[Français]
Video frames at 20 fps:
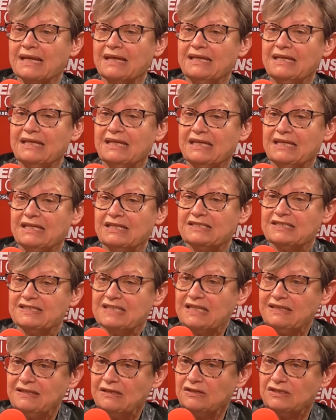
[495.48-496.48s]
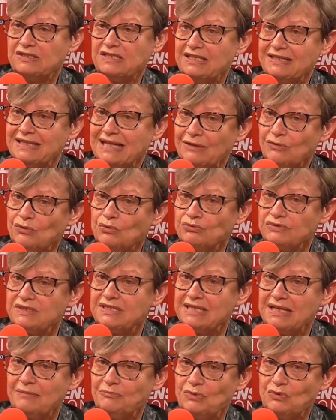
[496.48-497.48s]
Et c'est un
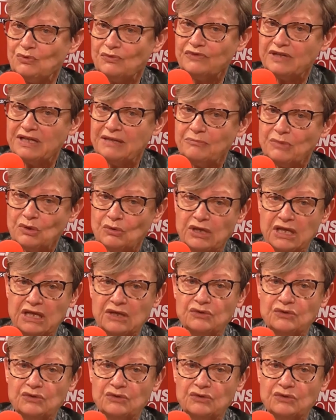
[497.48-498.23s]
concept vraiment